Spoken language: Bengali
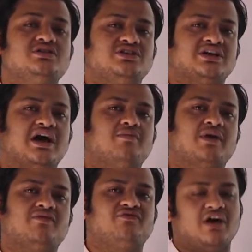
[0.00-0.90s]
যেটা
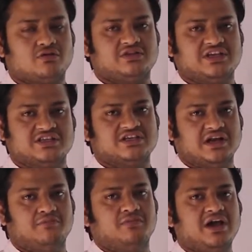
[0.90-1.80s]
আমরা ফেরত
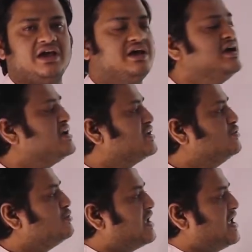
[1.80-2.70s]
দিয়েছিলাম হ্যাঁ
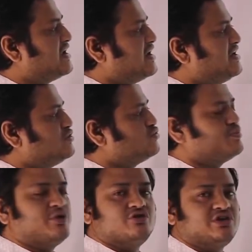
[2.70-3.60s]
কিন্তু এখানে
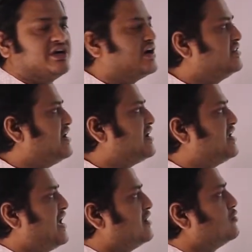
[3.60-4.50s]
সুপ্রিয় শিক্ষার্থীরা
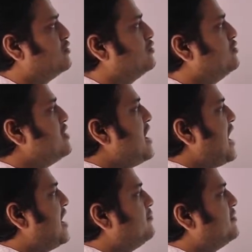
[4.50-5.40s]
খেয়াল করো
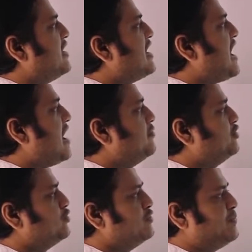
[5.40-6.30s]
আমরা
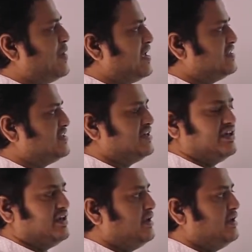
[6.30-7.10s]
আবেদন পেয়েছি